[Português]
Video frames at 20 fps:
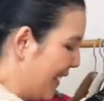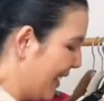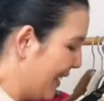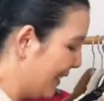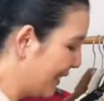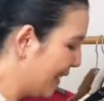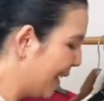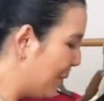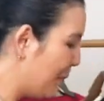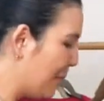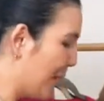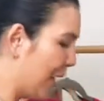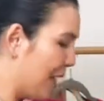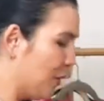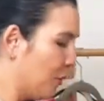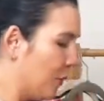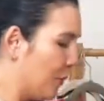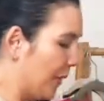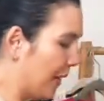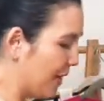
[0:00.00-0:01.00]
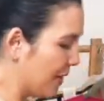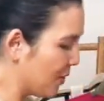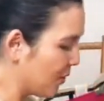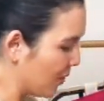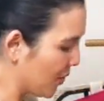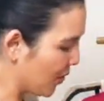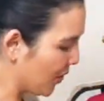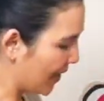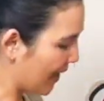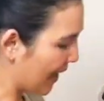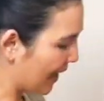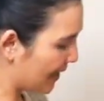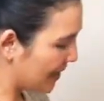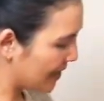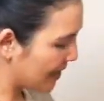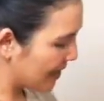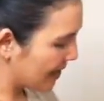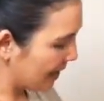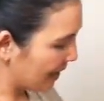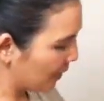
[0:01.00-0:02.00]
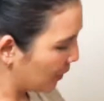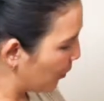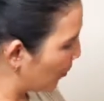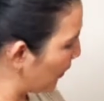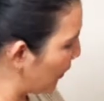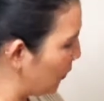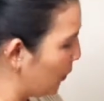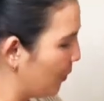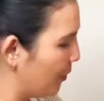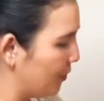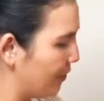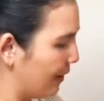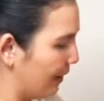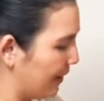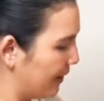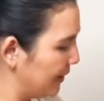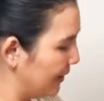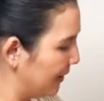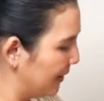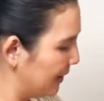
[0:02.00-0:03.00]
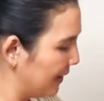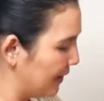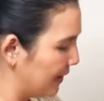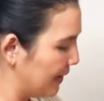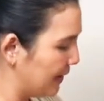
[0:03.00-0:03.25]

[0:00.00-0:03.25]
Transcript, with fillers: Também o preço acho que era 190,